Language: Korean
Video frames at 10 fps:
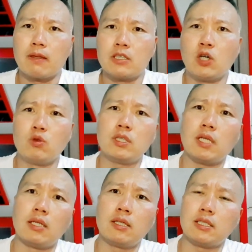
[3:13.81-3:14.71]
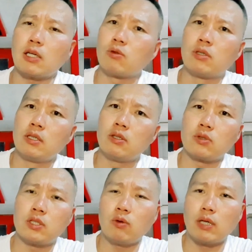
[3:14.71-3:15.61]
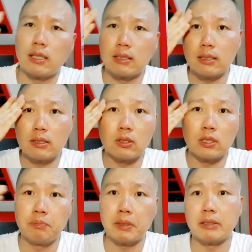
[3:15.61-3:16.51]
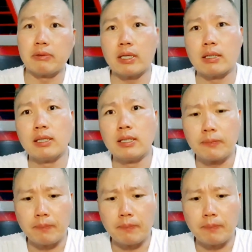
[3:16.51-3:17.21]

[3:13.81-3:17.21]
채워지지 않는 걸 자꾸 그런 걸로 채우려는 정신병이라고요.